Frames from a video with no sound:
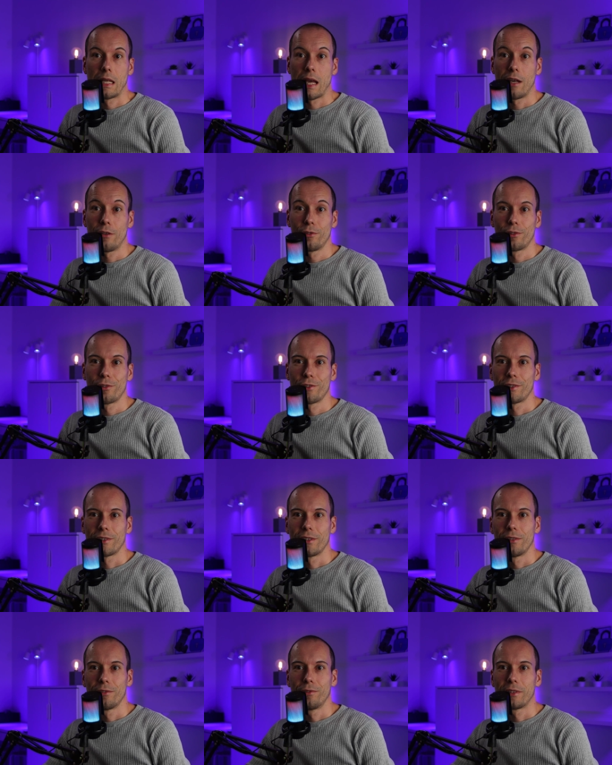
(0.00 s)
Hallo
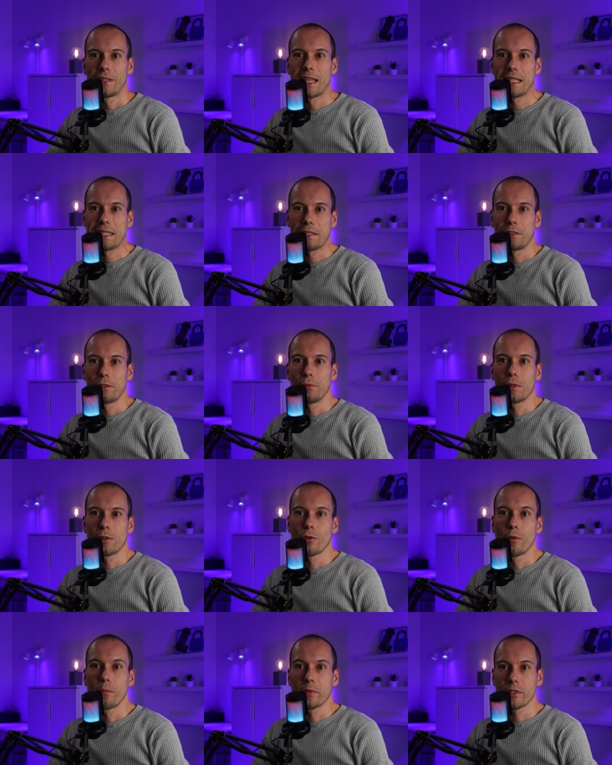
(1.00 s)
Leute und herzlich
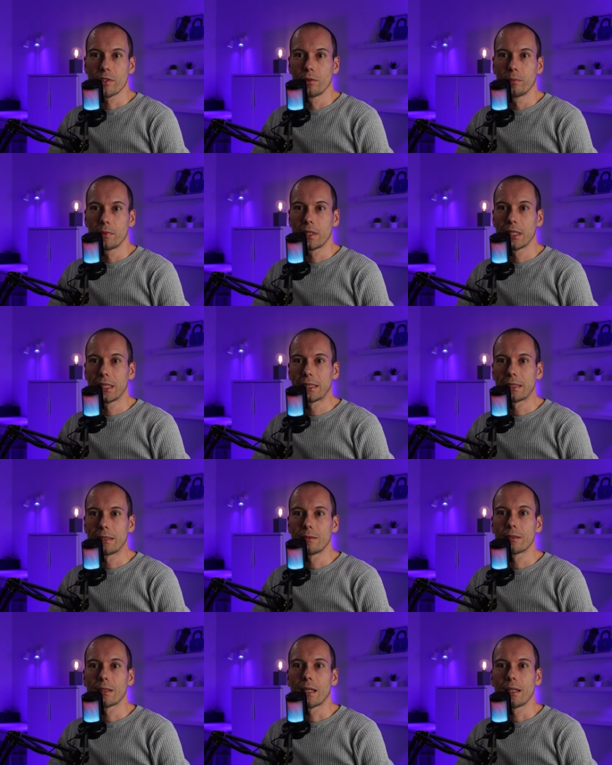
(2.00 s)
willkommen zum
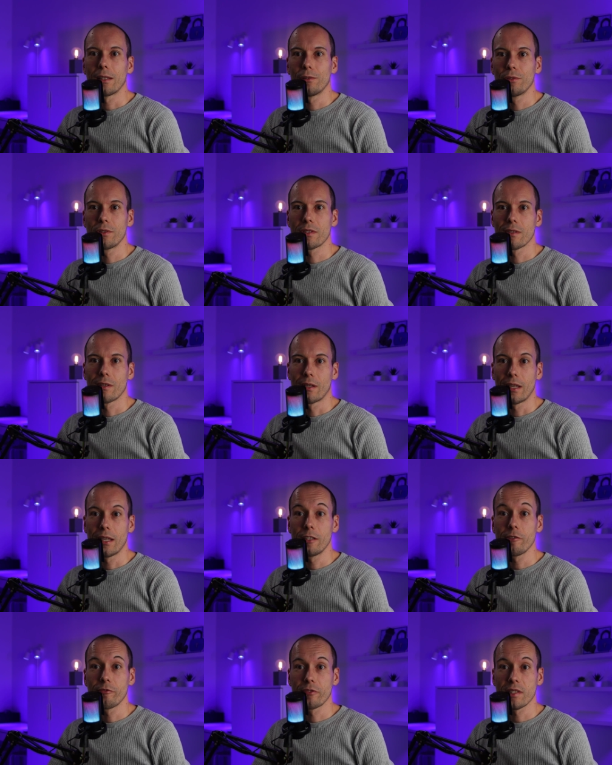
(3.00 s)
dritten Teil unserer
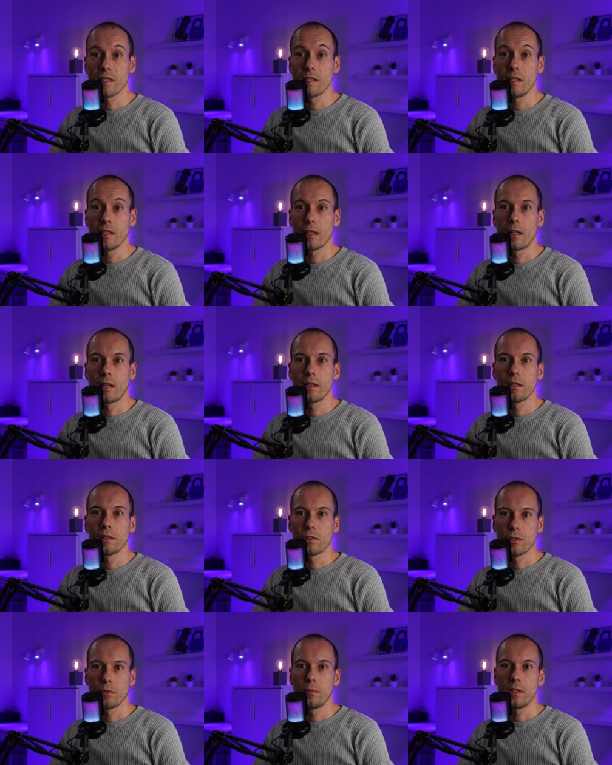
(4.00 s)
NFC-Reihe
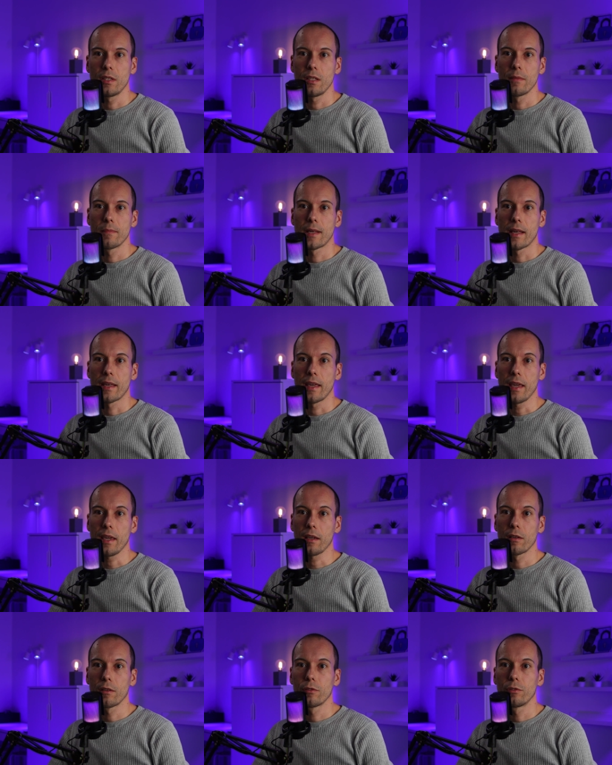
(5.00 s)
zum Thema
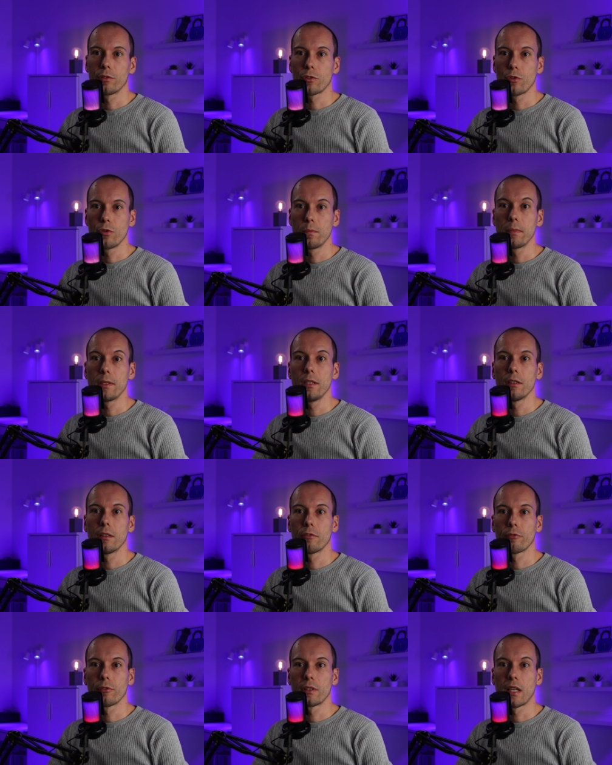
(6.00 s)
Hacken und
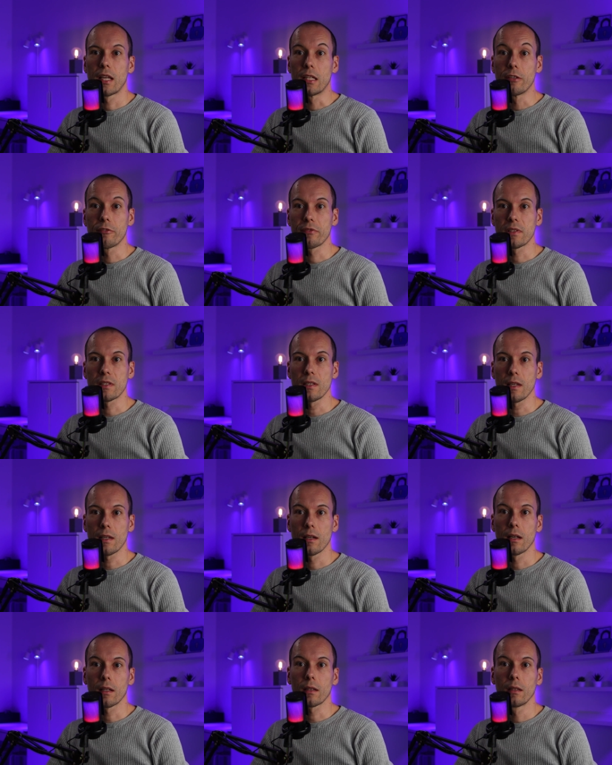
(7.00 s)
Kopieren von
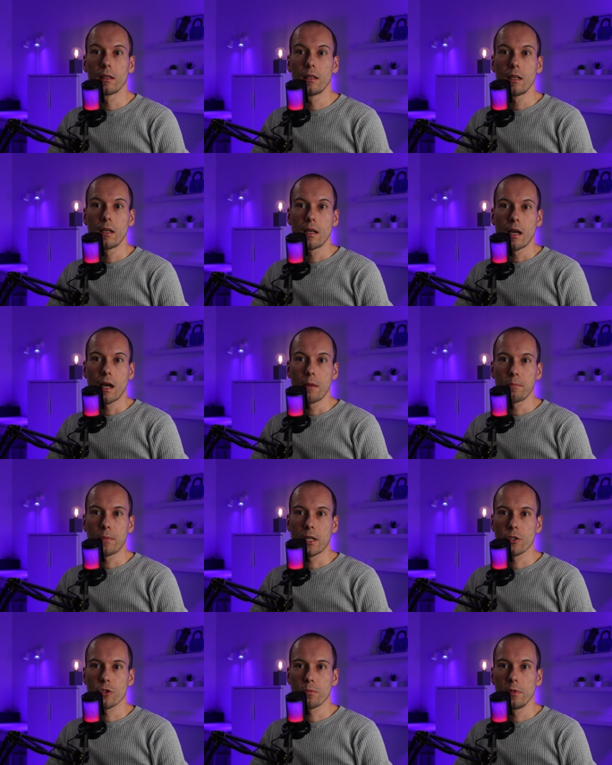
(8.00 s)
NFC-Karten am
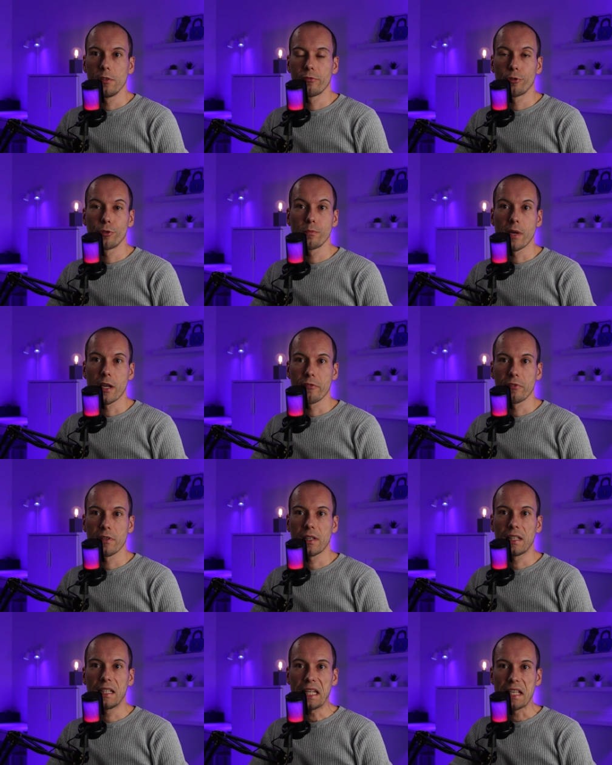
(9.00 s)
Beispiel von
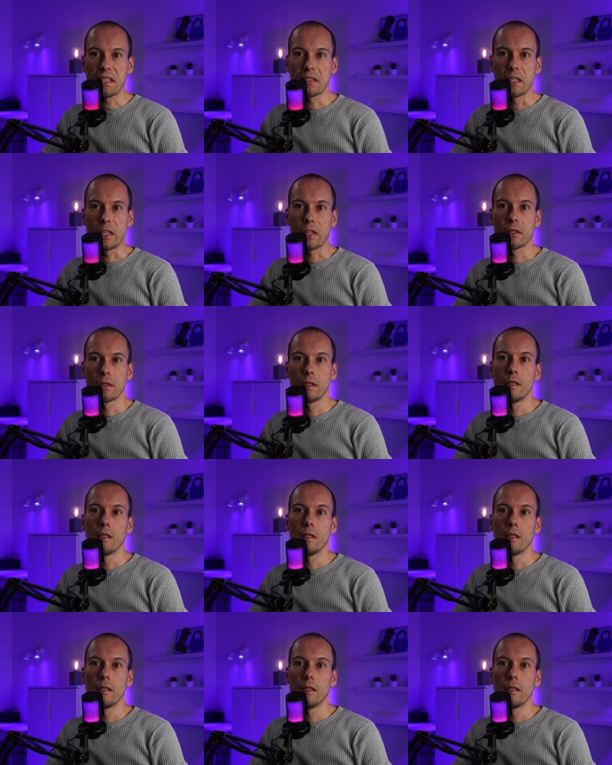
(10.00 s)
MyFair Classic.